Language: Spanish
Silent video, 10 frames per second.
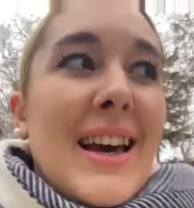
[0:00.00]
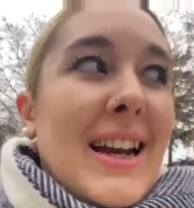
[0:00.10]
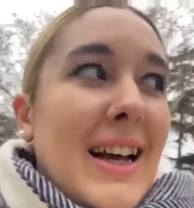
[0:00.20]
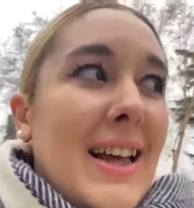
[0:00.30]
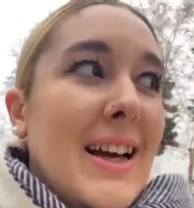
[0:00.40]

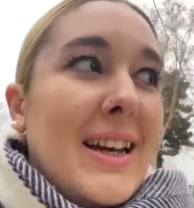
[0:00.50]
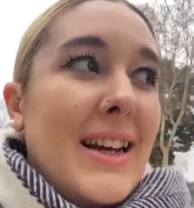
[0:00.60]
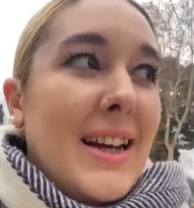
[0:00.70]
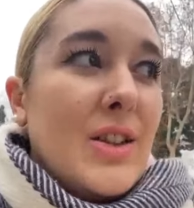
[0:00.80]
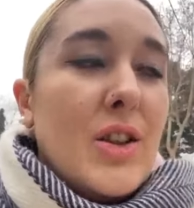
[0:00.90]
Y nada,
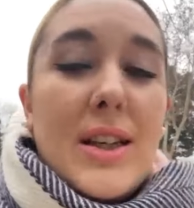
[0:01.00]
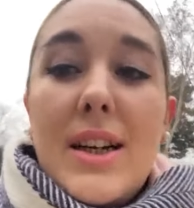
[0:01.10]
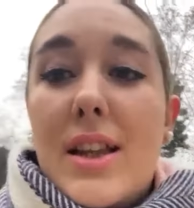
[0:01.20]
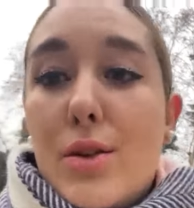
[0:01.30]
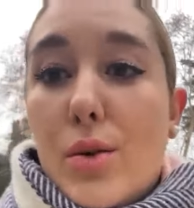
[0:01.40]
y eso, está en
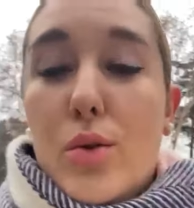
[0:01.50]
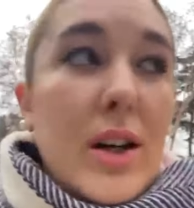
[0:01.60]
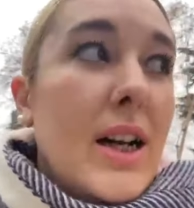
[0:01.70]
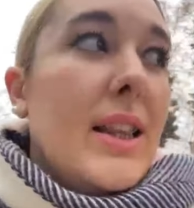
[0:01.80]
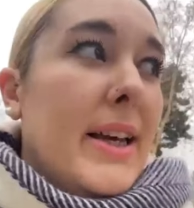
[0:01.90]
el centro
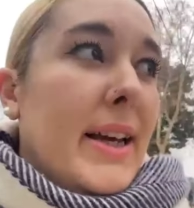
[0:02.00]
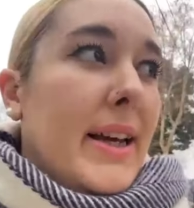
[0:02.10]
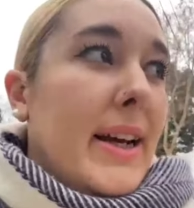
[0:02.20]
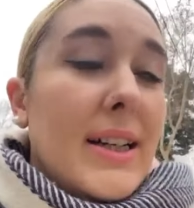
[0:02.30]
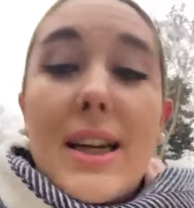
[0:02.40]
cultural
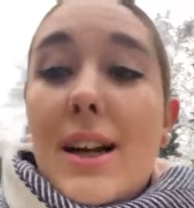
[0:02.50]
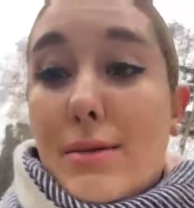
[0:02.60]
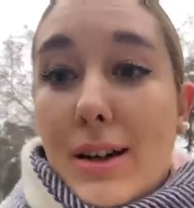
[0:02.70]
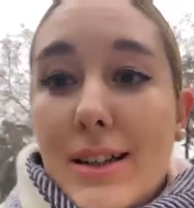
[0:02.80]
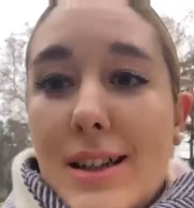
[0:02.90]
de Casa de
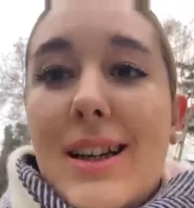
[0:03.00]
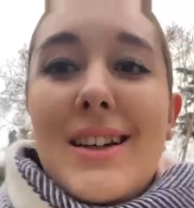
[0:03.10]
las Barcas.